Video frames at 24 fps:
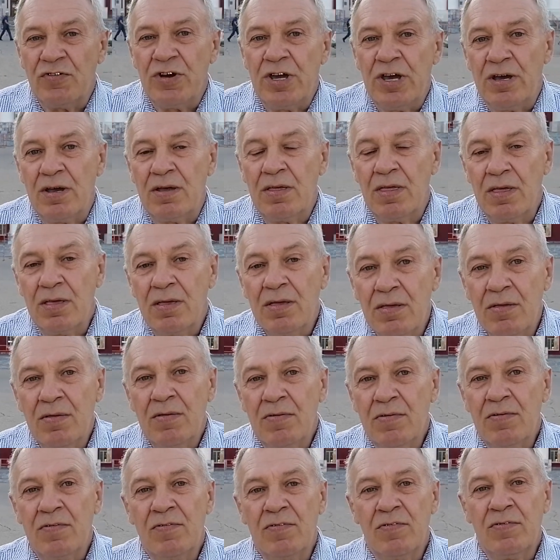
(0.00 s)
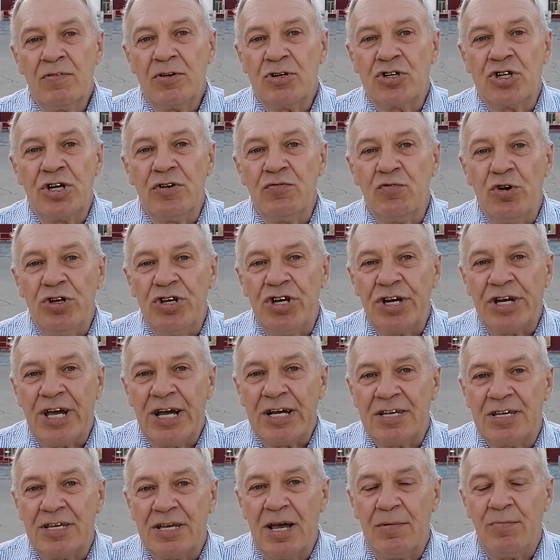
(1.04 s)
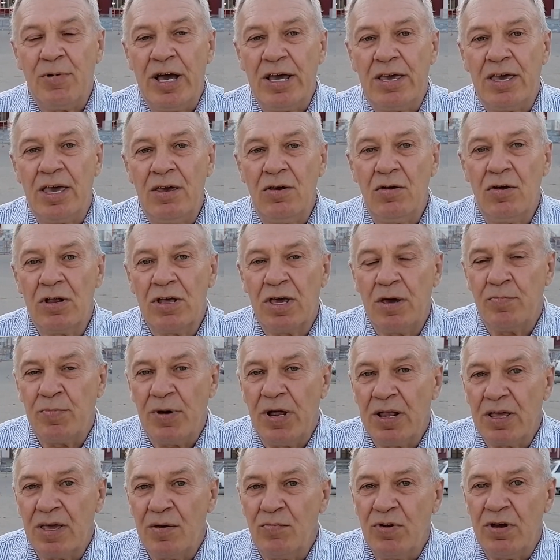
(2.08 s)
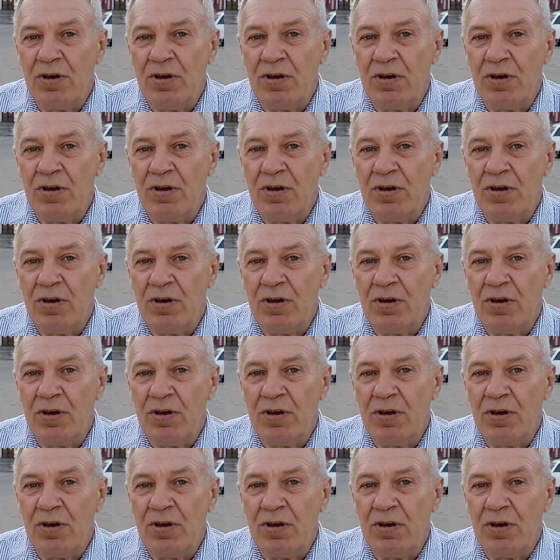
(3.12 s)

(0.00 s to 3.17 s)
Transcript: Вы живучи, как собаки, елки-палки.